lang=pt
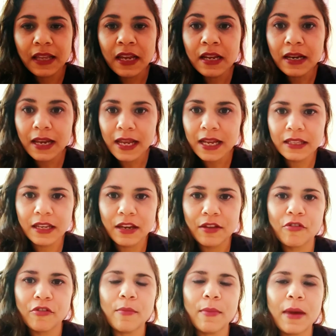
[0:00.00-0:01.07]
Tem letra em
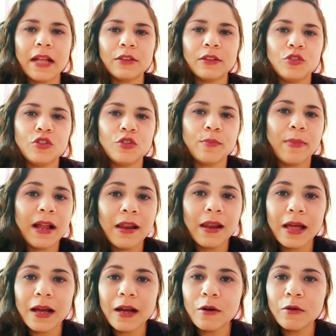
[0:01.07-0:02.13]
formato de
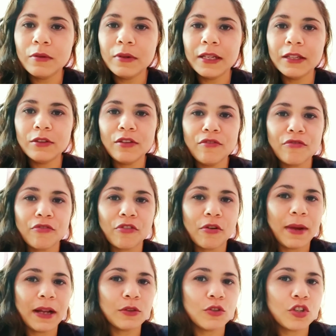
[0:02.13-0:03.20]
balão, letra em
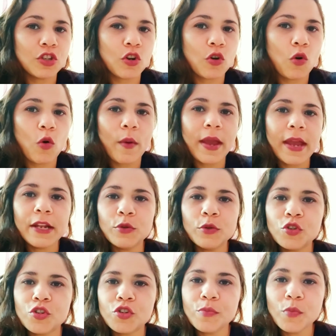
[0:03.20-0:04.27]
formato de coelho,
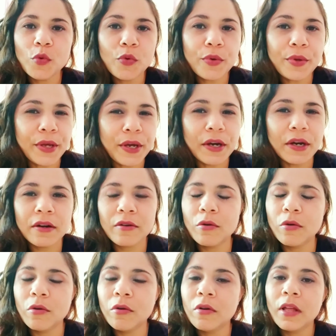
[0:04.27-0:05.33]
de
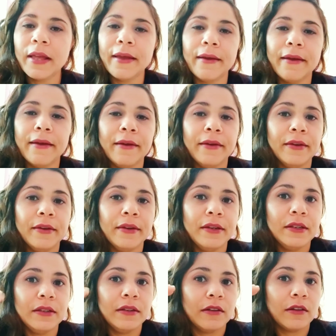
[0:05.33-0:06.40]
morango.
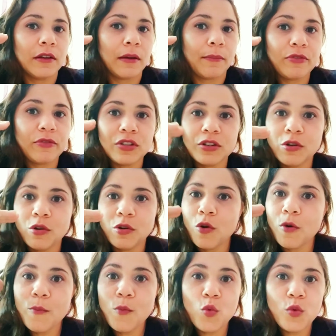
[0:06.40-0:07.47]
A professora
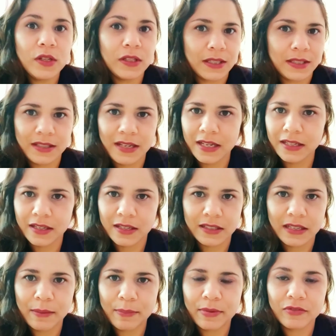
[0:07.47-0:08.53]
colocou muitas
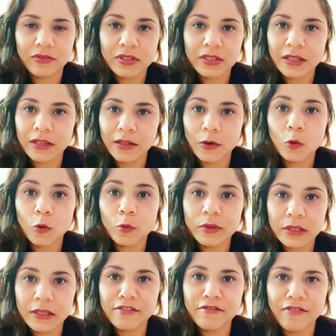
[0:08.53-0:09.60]
letras lá para você
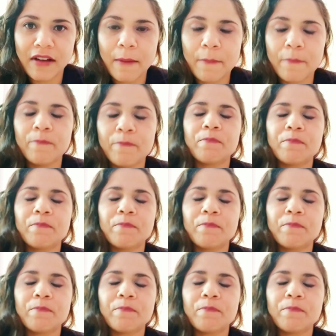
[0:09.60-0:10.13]
observar.